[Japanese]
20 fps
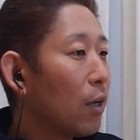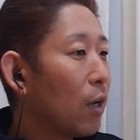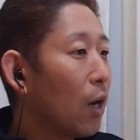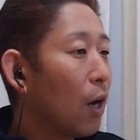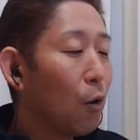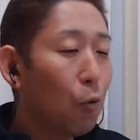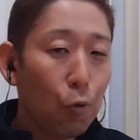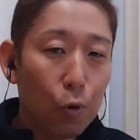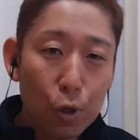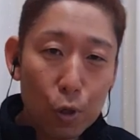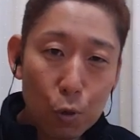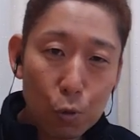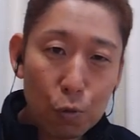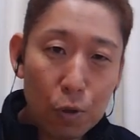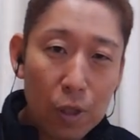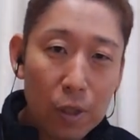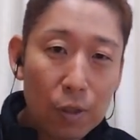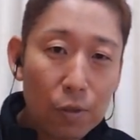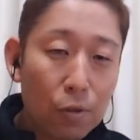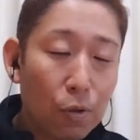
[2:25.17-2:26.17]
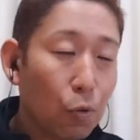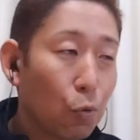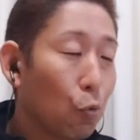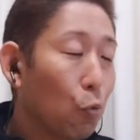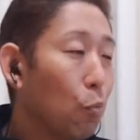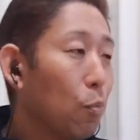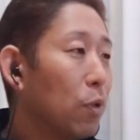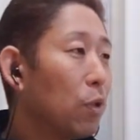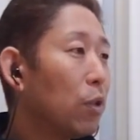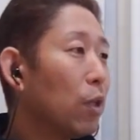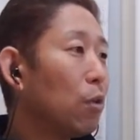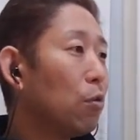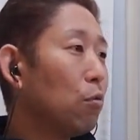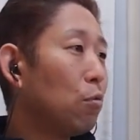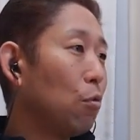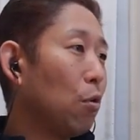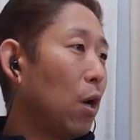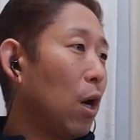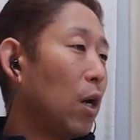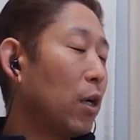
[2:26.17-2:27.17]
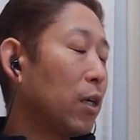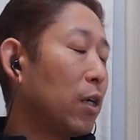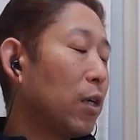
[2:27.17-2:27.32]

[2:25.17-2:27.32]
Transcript: かっこいい曲なんですけどこう見せるのが